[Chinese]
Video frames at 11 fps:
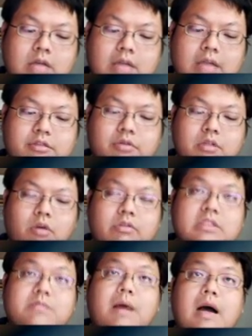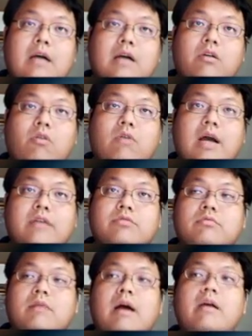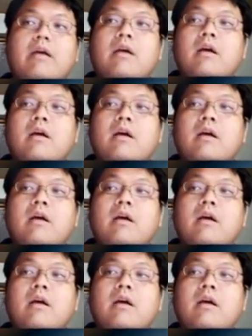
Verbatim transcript: 他就会同时把它公开出来。